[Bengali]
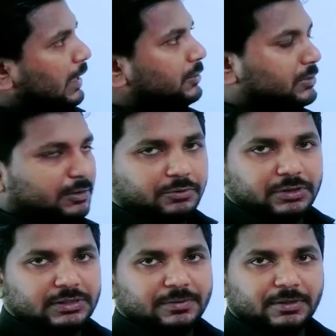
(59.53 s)
আলোচনা
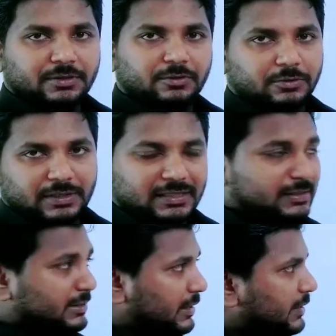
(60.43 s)
করেছি আমাদের গত
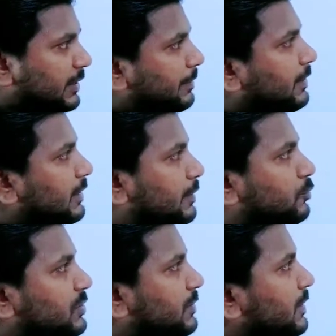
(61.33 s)
ক্লাসটা যারা দেখবেন তারা
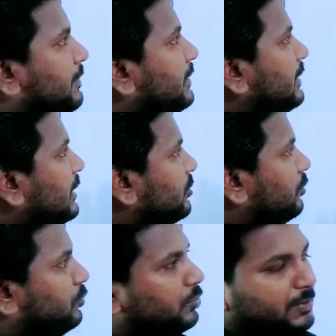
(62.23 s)
বুঝতে পারবেন যে
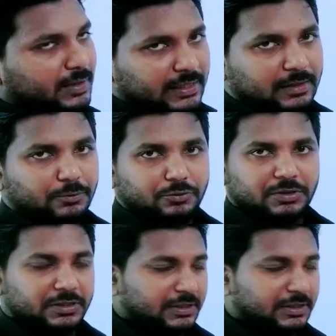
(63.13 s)
আসলে দুতরফা দাখিলা পদ্ধতি